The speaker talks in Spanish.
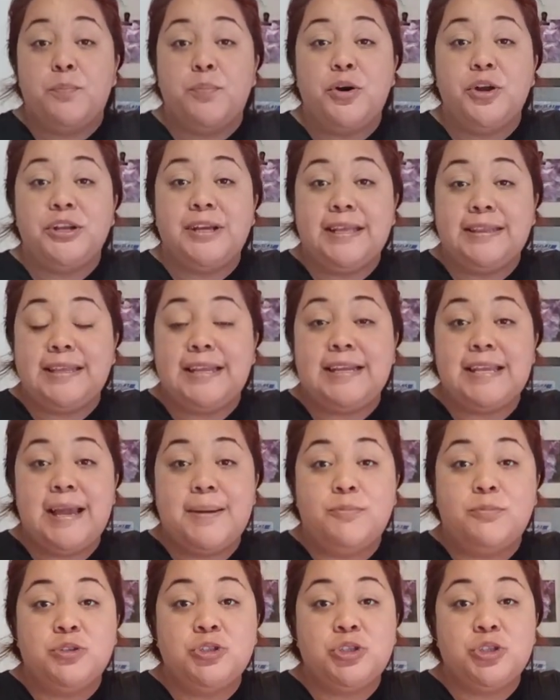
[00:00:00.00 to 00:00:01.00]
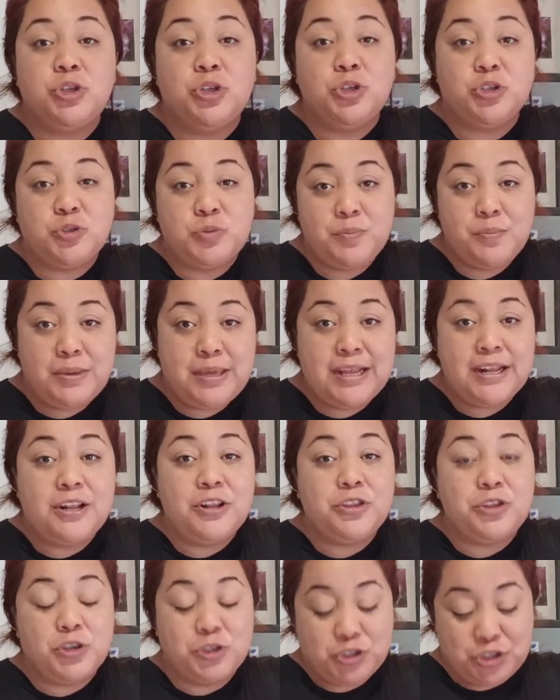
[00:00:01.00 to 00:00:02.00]
porque teníamos
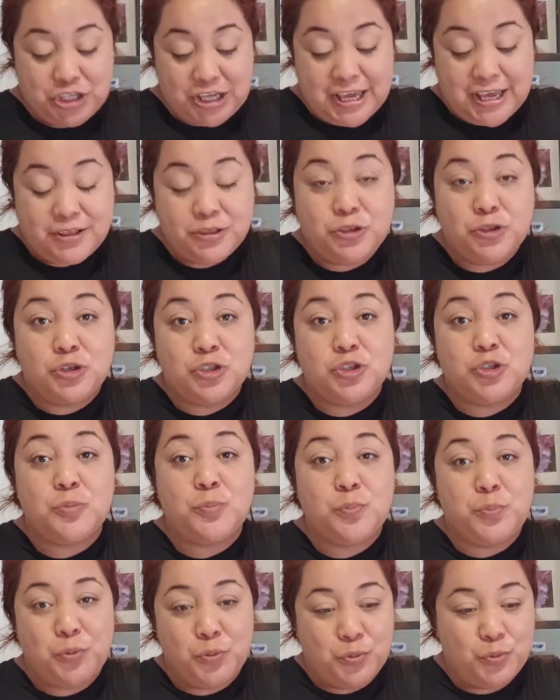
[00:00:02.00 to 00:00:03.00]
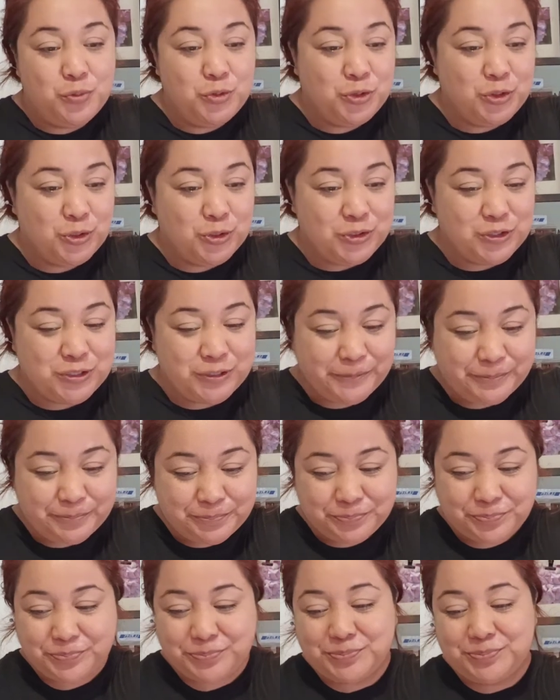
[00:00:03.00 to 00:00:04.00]
2200 puntos
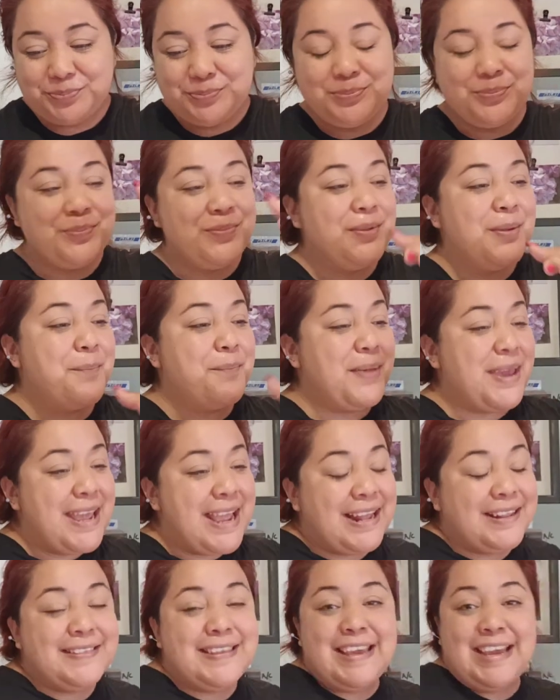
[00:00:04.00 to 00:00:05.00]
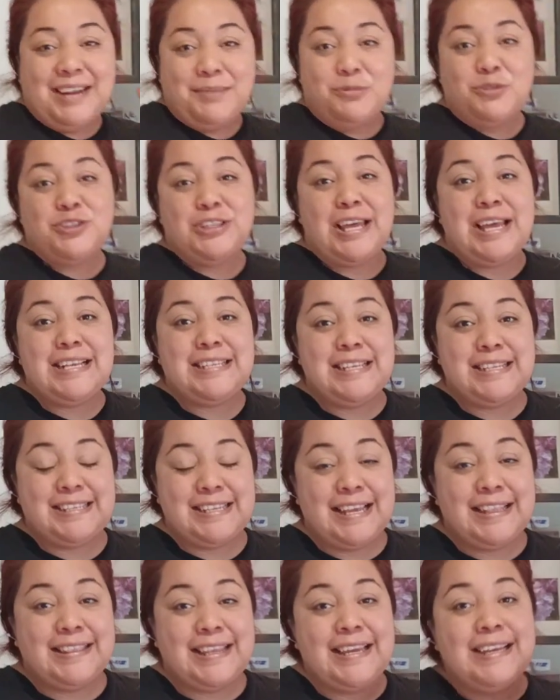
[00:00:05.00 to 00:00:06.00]
vean, díganme ustedes si
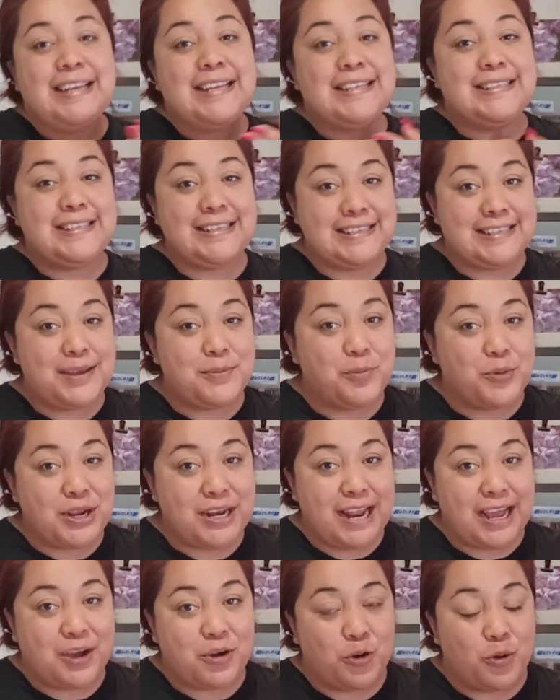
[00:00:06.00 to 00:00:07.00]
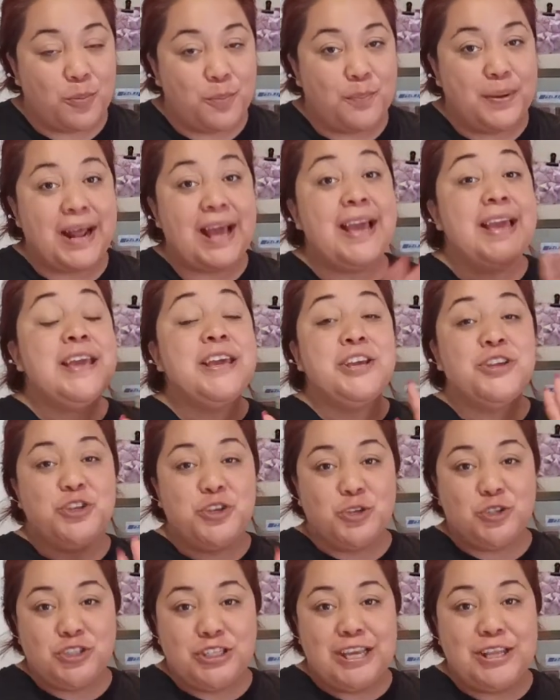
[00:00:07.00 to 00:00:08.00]
sienten que sí hice buena compra.
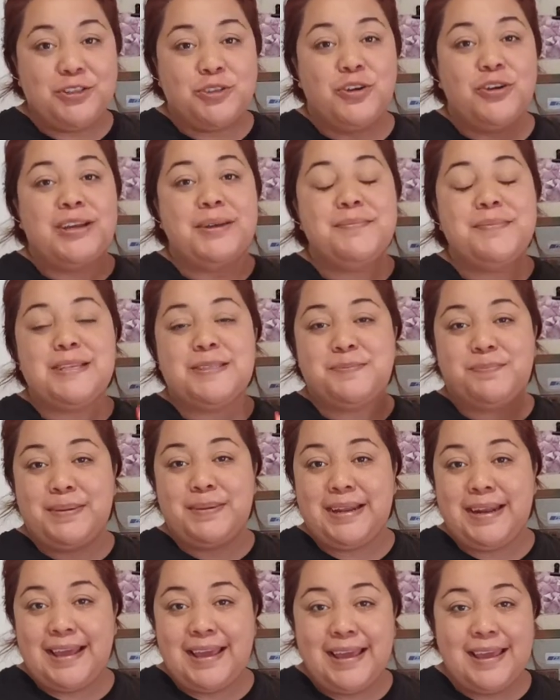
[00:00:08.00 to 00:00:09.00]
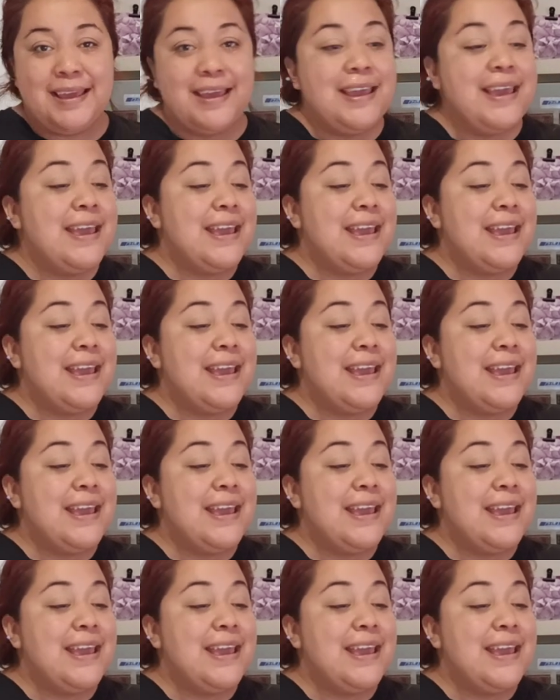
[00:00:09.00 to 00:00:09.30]
Yo siento que me esperé